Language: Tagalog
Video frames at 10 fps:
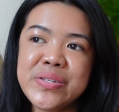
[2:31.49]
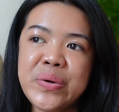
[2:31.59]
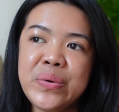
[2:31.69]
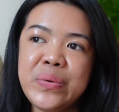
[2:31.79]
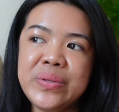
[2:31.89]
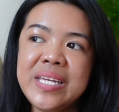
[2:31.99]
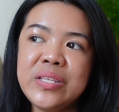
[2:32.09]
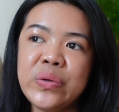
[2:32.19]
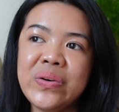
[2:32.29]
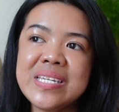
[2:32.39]
So,
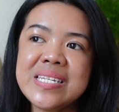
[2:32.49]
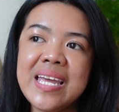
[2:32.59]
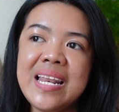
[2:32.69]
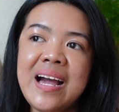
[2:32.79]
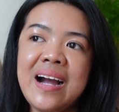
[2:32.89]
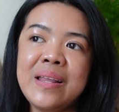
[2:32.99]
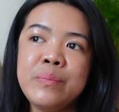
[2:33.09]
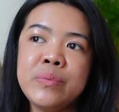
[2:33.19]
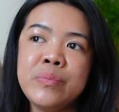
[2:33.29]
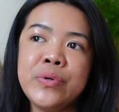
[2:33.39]
dito is kailangan
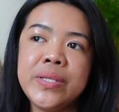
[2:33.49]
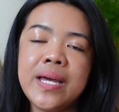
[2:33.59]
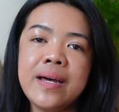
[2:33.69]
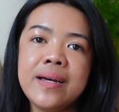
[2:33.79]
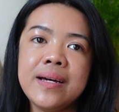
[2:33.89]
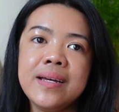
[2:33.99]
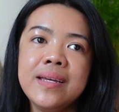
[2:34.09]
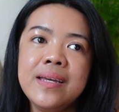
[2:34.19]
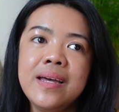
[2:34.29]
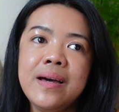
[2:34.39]
mo munang
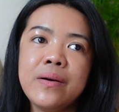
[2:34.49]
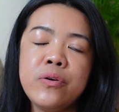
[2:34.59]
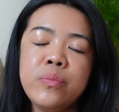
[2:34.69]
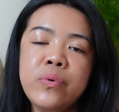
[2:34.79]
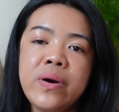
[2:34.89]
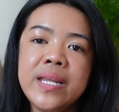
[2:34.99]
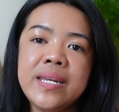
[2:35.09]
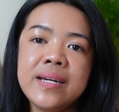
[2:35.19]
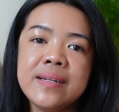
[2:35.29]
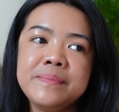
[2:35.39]
kumuha
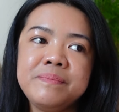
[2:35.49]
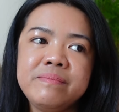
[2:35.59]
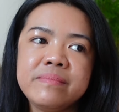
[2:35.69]
ng